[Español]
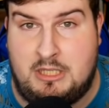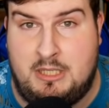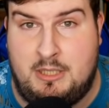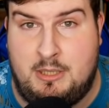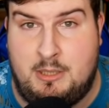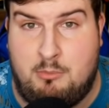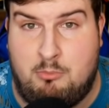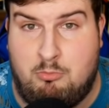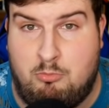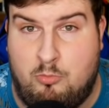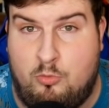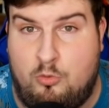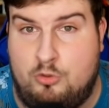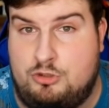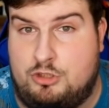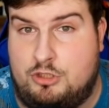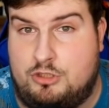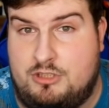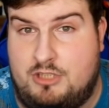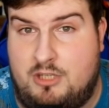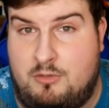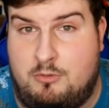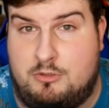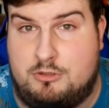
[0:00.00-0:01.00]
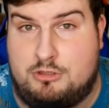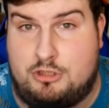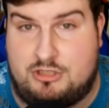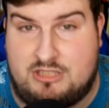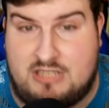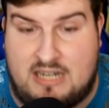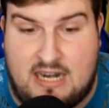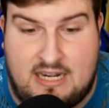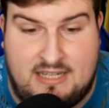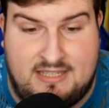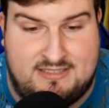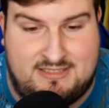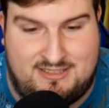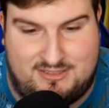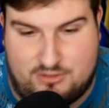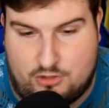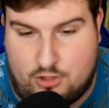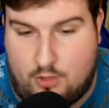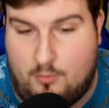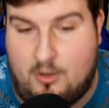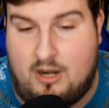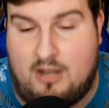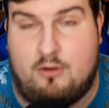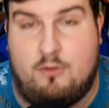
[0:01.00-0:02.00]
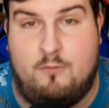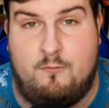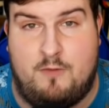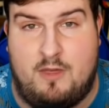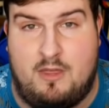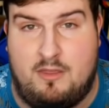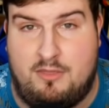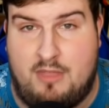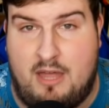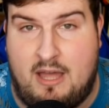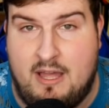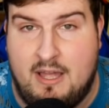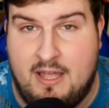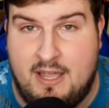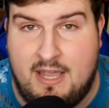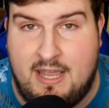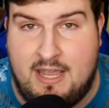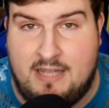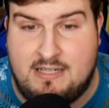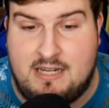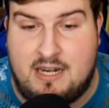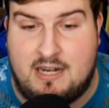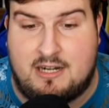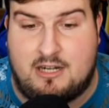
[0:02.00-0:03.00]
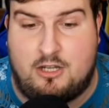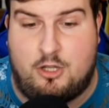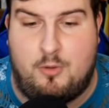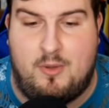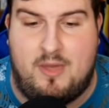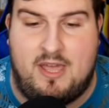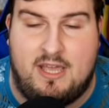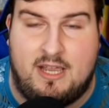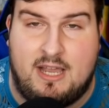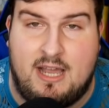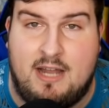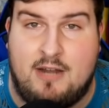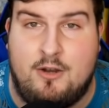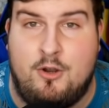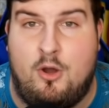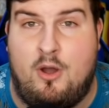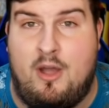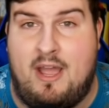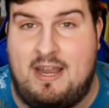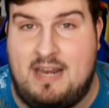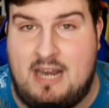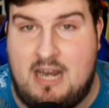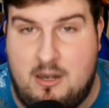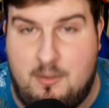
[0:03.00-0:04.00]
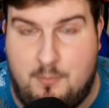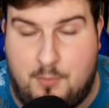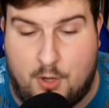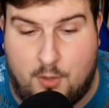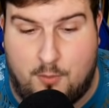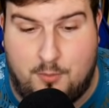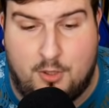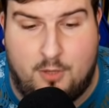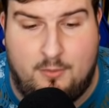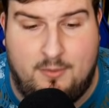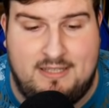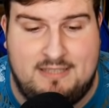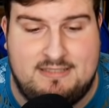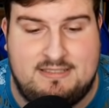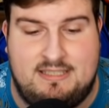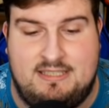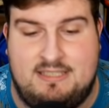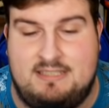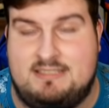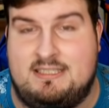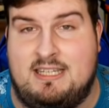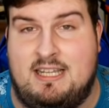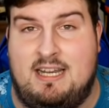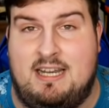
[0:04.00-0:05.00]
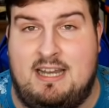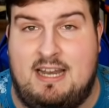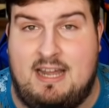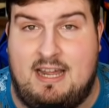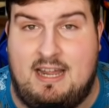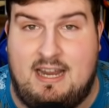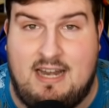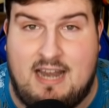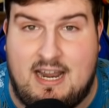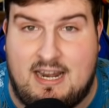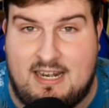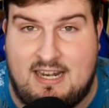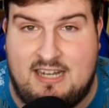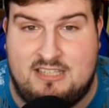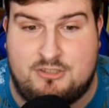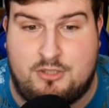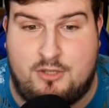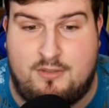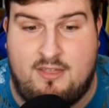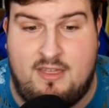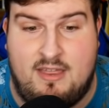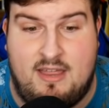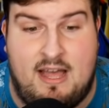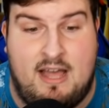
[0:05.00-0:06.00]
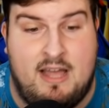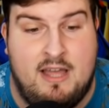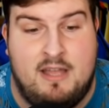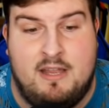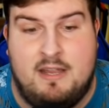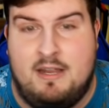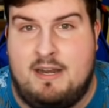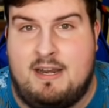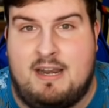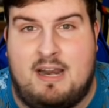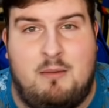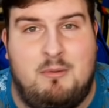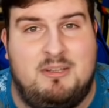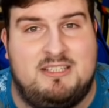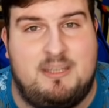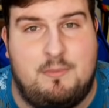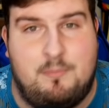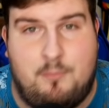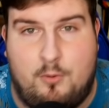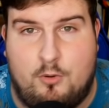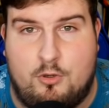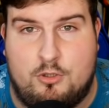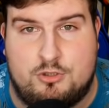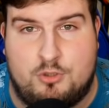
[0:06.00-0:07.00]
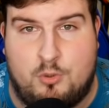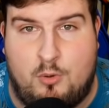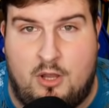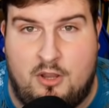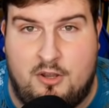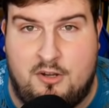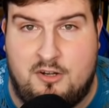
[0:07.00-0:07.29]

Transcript: muchos de nuestros análisis, como la confianza en el Radio Vallecano, en el propio Betis, en la, en la Real Sociedad, Realmente pocos jugadores